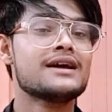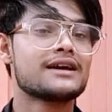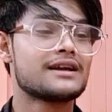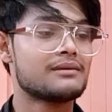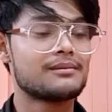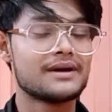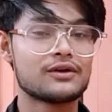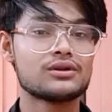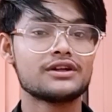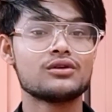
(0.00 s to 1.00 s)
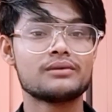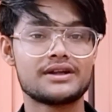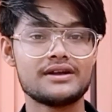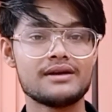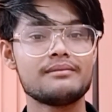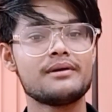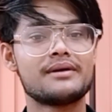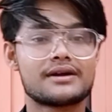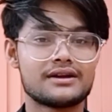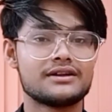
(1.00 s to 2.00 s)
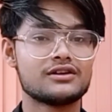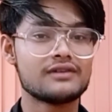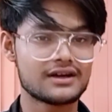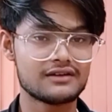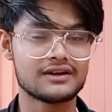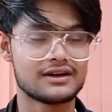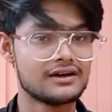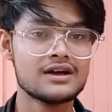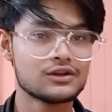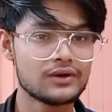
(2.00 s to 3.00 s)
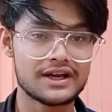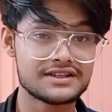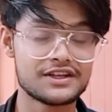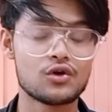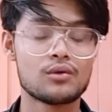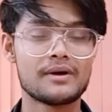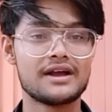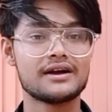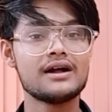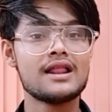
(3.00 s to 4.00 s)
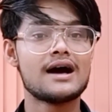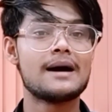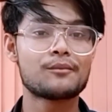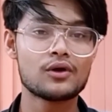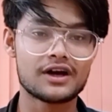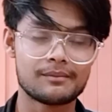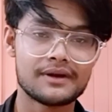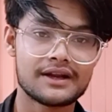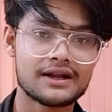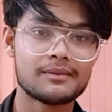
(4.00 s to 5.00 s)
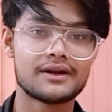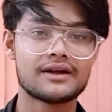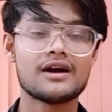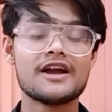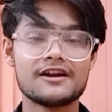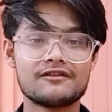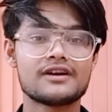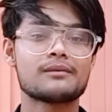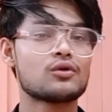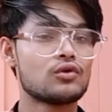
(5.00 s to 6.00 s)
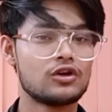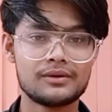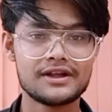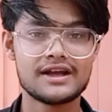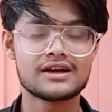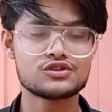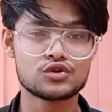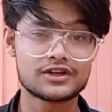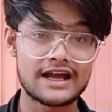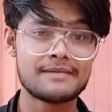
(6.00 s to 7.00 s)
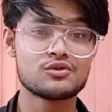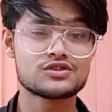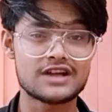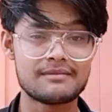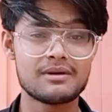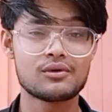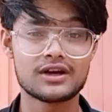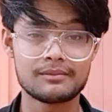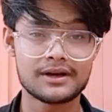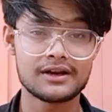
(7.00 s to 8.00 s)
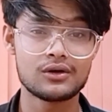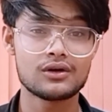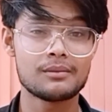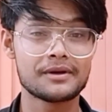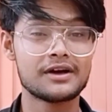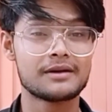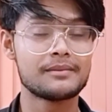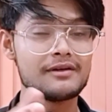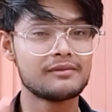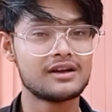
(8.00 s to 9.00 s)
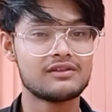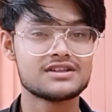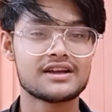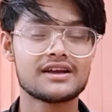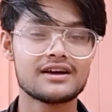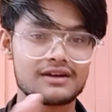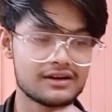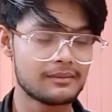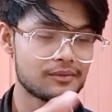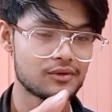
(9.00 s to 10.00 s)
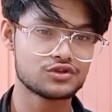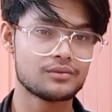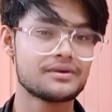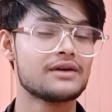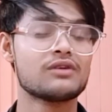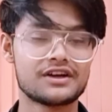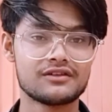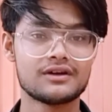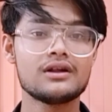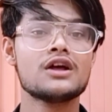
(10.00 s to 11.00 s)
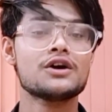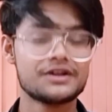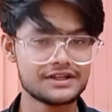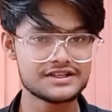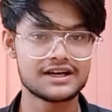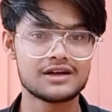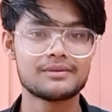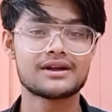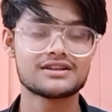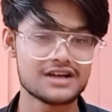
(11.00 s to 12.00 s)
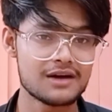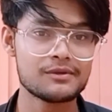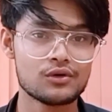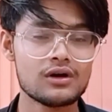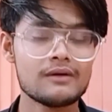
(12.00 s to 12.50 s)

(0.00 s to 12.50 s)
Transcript: कि मेरा भाई को दे दो मेरी पेमेंट कर देता हूँ वगैरह वगैरह तो ऐसे नहीं हो पाएगा आपको घर पे रहना पड़ेगा इनफैक्ट आपको कॉल भी नहीं आएगा जो टाइम उस टाइम आपको घर पे रहना होगा आपके घर पे बेल बजाएंगे आपको जो भी है वट नीचे आना पड़ेगा जहाँ भी हुआ